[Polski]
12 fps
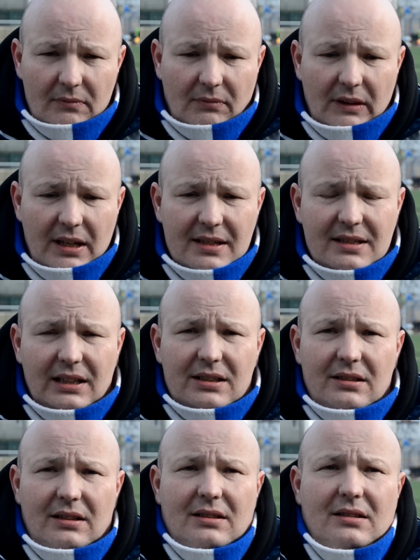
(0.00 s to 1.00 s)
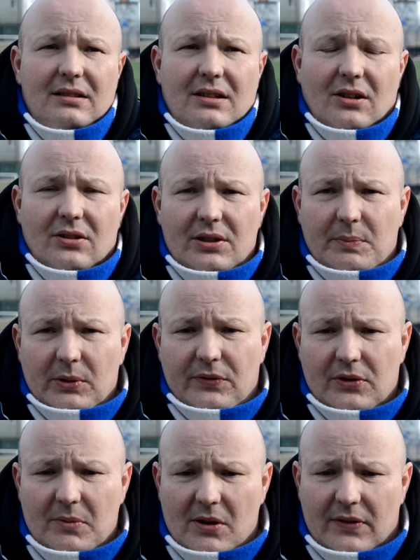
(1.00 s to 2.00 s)
Niestety nikt nikogo nie
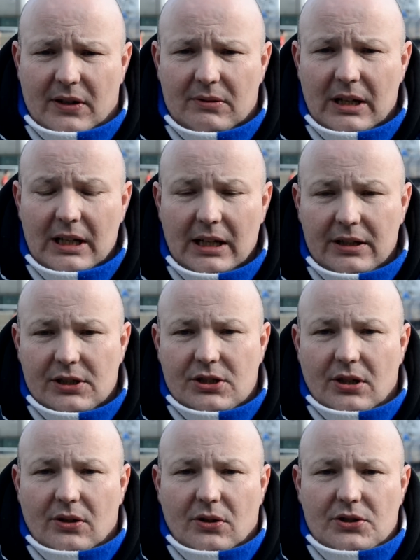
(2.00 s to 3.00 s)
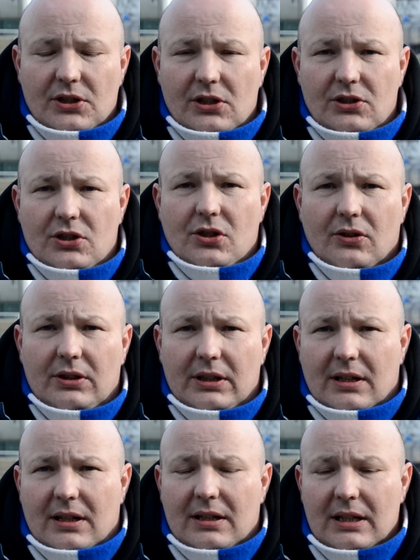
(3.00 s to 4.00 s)
poinformował jeszcze o godzinie 10
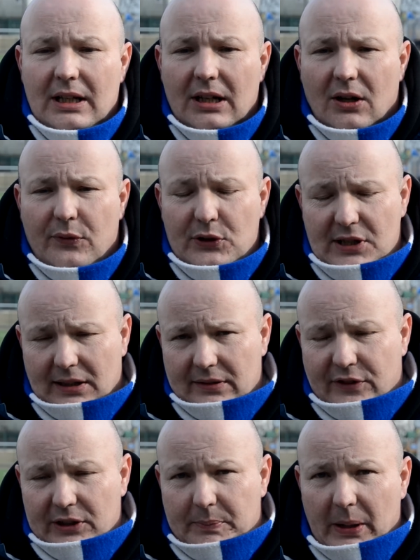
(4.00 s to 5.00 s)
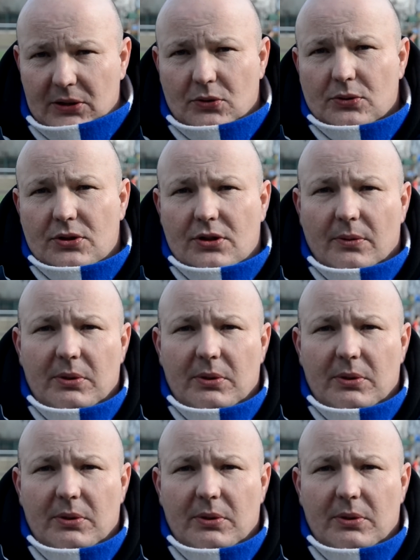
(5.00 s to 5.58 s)
na oficjalnym fanpage'u 100